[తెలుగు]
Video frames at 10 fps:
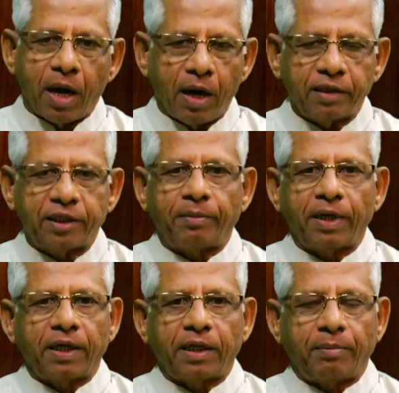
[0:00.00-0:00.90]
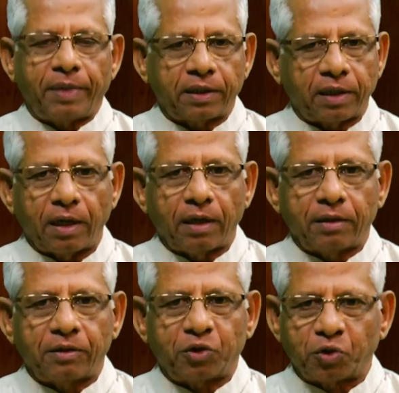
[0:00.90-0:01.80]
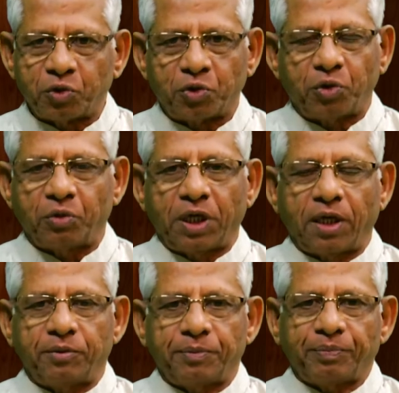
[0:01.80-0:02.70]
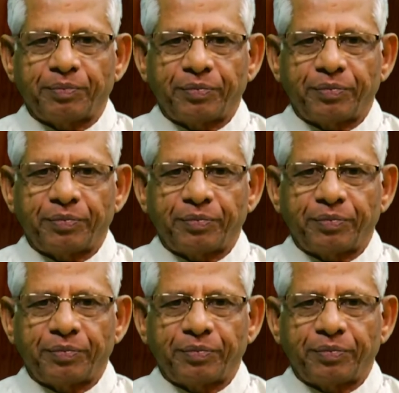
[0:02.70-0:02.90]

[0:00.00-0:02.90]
మహాసభల యొక్క పత్రాలను చూస్తూ ఉన్నాము